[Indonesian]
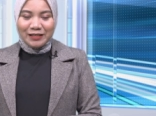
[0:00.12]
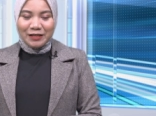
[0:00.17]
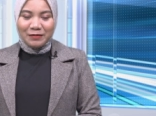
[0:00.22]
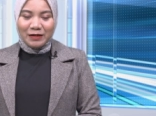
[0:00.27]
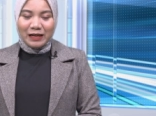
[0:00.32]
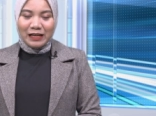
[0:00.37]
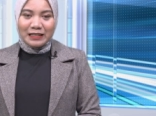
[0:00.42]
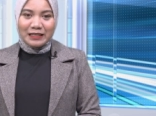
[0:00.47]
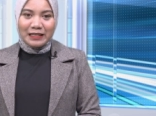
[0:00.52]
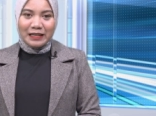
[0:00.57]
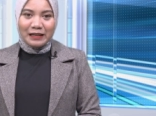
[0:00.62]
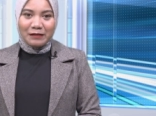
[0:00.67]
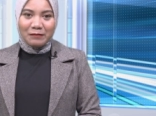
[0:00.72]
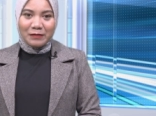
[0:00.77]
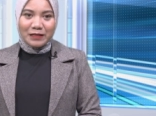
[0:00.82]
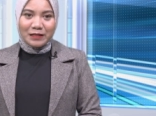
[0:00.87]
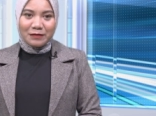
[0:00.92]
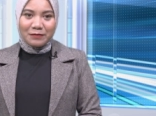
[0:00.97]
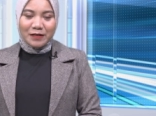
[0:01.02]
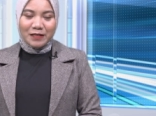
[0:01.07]
Terima kasih Anda
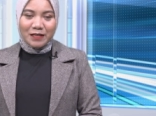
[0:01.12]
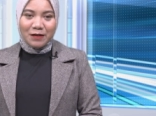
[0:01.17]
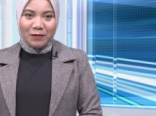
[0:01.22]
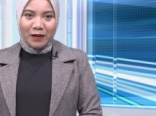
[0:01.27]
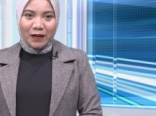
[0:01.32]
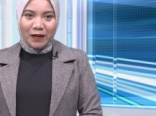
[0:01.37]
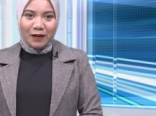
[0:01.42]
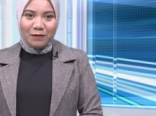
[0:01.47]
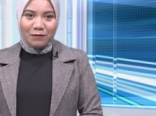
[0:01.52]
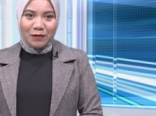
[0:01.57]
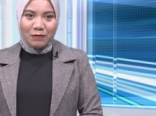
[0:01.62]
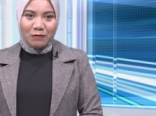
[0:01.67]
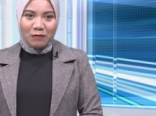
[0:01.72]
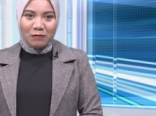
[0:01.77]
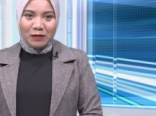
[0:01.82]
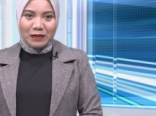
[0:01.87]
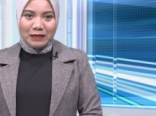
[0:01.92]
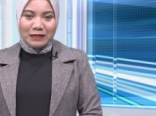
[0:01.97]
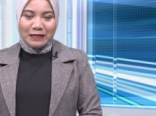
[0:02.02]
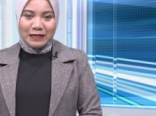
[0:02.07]
masih bersama kami
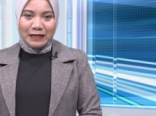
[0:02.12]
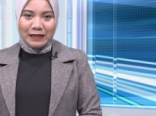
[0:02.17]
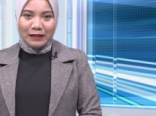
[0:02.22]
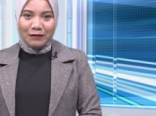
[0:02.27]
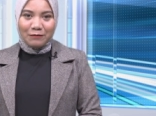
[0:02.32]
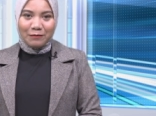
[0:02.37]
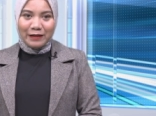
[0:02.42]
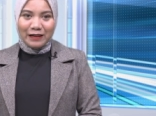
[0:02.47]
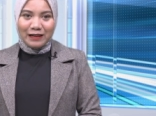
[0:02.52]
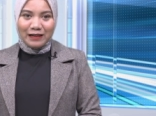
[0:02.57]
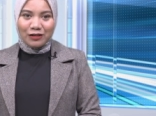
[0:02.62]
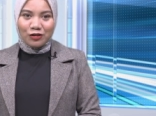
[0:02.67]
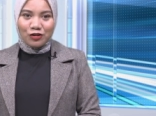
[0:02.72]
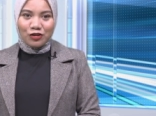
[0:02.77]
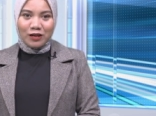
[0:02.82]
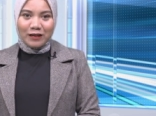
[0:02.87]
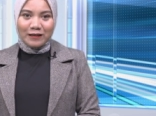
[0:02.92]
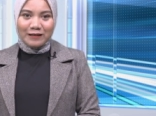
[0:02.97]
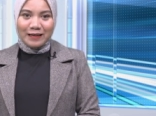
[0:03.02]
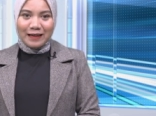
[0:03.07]
pemirsa Kepala
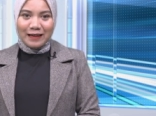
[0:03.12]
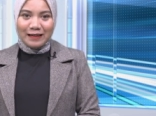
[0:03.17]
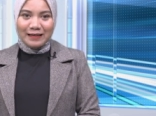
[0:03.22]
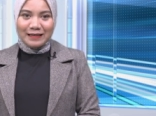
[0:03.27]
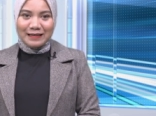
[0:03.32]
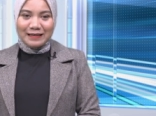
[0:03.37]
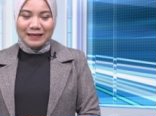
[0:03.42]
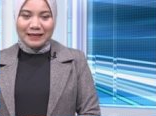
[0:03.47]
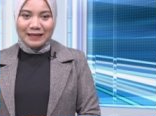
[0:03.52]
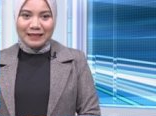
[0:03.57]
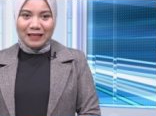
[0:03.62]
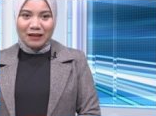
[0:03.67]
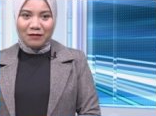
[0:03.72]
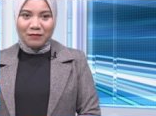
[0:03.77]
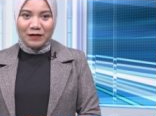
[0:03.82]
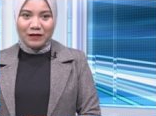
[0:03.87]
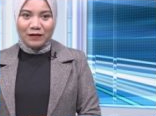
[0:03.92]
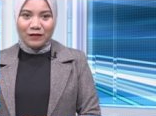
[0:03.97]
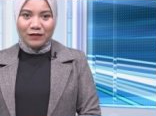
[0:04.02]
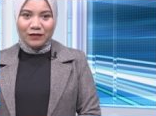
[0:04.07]
Kejaksaan Negeri
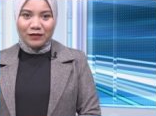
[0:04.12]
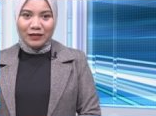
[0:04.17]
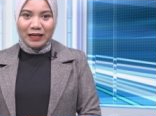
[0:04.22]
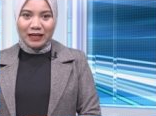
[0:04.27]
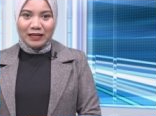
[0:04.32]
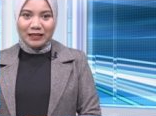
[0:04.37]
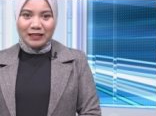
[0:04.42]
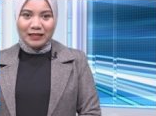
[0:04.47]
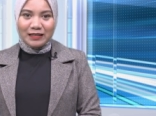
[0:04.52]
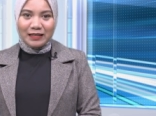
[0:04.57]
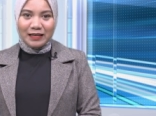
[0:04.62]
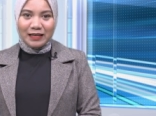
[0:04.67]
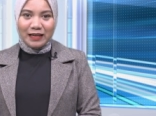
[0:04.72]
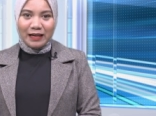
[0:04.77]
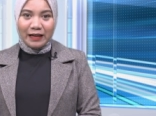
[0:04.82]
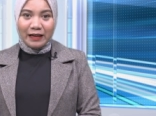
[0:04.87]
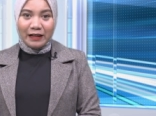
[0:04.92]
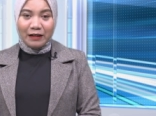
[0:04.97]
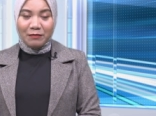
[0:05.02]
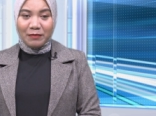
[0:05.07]
Tabalong Aditya
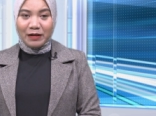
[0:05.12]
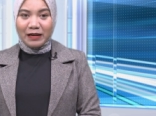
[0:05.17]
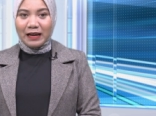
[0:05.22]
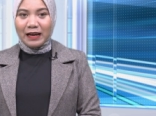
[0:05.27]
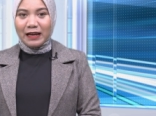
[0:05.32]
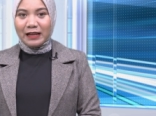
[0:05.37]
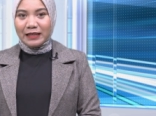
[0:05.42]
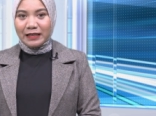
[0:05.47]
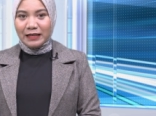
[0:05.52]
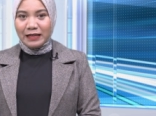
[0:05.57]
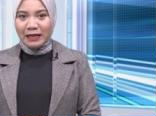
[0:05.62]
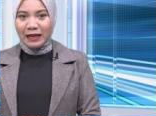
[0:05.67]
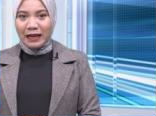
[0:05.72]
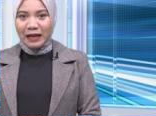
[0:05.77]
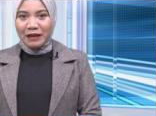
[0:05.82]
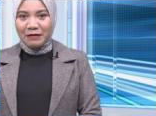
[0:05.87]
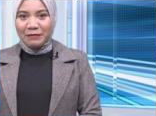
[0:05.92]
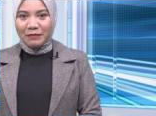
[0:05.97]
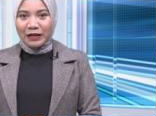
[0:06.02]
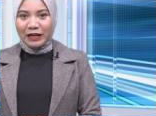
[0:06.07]
Elman Ali
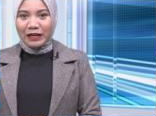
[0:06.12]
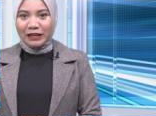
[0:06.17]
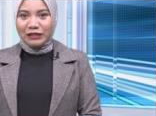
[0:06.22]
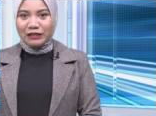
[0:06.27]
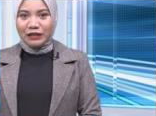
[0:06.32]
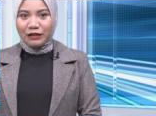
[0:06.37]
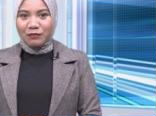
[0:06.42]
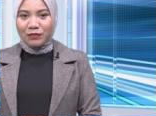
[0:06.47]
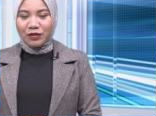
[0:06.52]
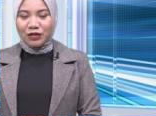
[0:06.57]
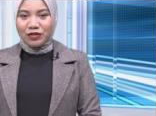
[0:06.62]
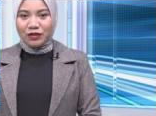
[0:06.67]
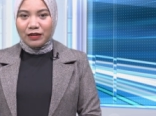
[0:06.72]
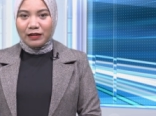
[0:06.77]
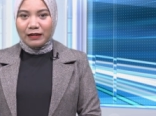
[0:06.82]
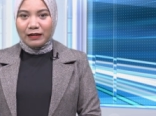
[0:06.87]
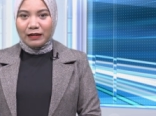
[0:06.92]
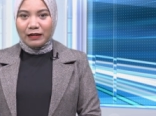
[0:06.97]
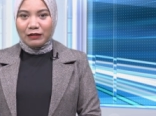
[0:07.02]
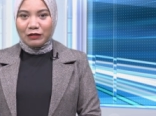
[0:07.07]
mengajak
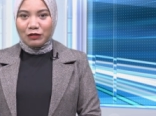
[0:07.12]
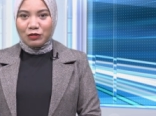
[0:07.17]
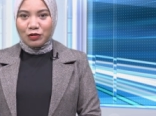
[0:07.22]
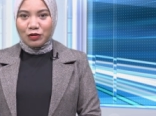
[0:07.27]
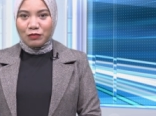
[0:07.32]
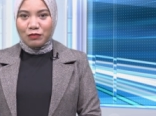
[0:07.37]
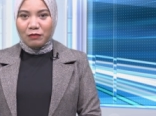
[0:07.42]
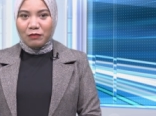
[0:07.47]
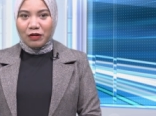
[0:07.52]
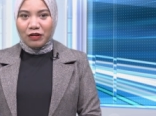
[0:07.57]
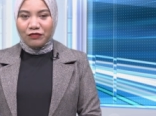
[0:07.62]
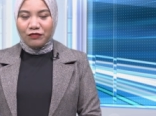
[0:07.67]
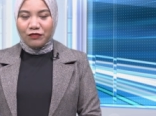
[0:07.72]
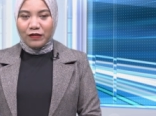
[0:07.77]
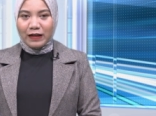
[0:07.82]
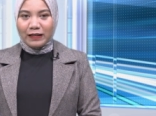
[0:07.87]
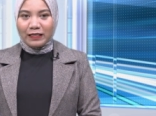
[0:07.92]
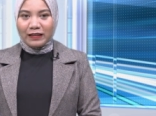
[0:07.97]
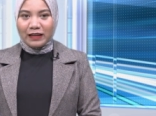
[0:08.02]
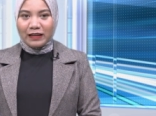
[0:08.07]
masyarakat untuk
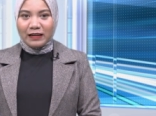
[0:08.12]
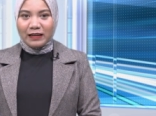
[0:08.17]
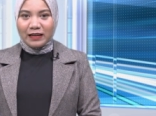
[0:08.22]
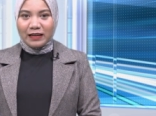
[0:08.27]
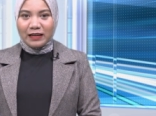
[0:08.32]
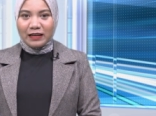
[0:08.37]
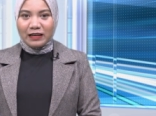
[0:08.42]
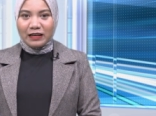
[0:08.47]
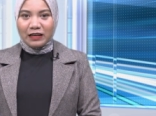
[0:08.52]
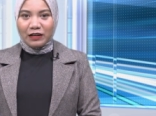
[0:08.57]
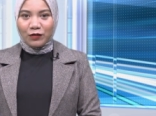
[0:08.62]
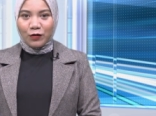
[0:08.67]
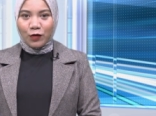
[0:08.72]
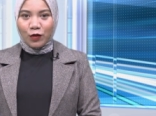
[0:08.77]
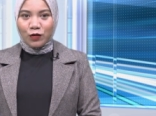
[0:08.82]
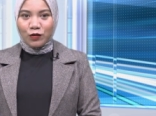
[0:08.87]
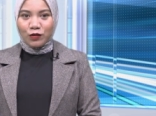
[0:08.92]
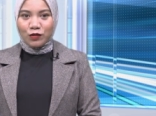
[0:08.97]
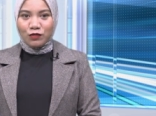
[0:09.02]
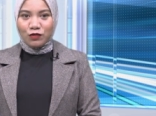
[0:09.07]
memanfaatkan layanan
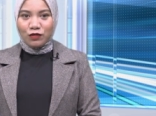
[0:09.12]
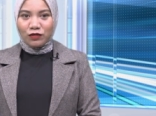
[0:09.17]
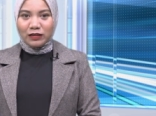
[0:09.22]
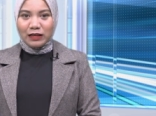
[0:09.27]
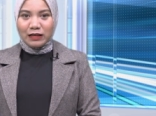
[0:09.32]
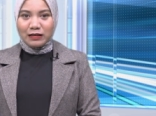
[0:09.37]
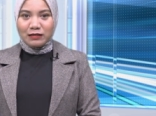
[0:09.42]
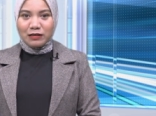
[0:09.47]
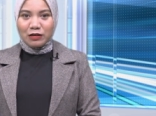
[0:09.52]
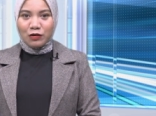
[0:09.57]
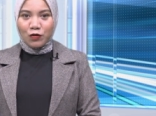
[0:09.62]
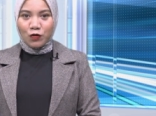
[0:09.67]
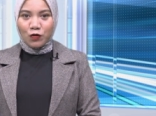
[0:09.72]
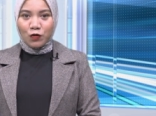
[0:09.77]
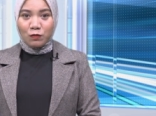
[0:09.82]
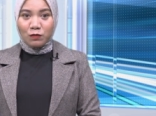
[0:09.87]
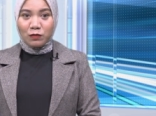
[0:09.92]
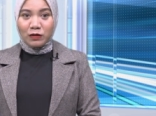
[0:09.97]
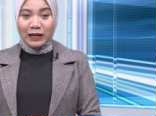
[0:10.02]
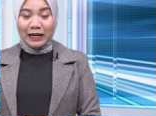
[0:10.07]
konsultasi
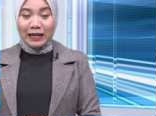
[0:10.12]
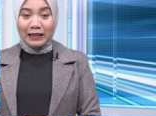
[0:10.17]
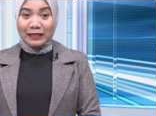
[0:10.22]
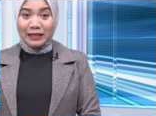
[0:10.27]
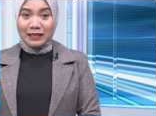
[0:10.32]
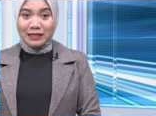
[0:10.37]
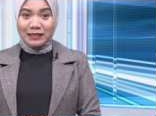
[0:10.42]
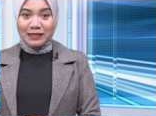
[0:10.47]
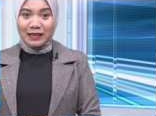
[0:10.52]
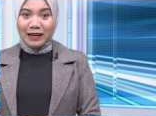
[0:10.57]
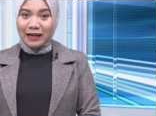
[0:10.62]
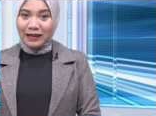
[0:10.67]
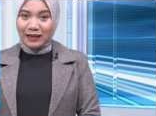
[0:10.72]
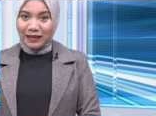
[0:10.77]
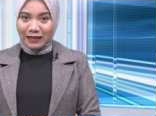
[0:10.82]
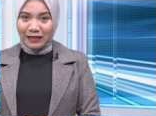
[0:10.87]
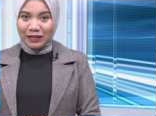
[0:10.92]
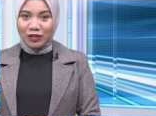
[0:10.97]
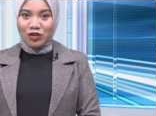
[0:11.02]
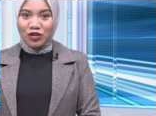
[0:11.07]
hukum gratis yang ada
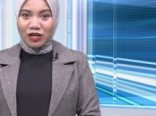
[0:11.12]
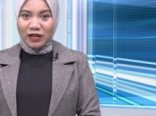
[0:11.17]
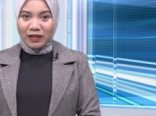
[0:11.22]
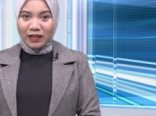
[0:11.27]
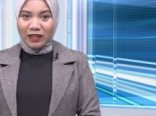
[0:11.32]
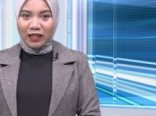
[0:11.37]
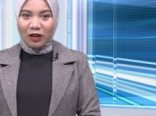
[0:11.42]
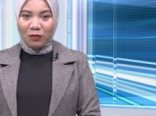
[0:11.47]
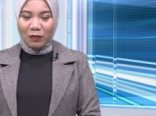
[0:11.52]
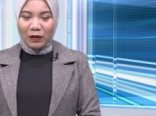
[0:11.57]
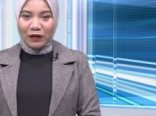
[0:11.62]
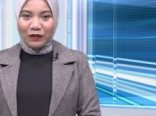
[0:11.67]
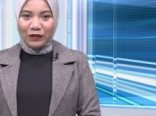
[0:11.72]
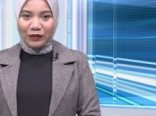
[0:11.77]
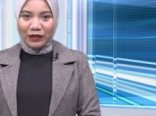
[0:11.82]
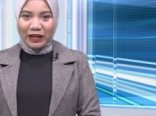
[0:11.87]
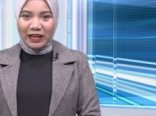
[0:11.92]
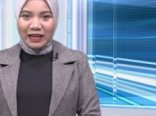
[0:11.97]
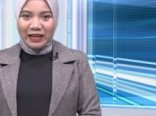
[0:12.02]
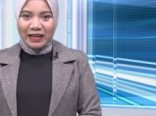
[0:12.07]
di Kejari
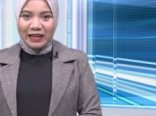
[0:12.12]
Tabalong.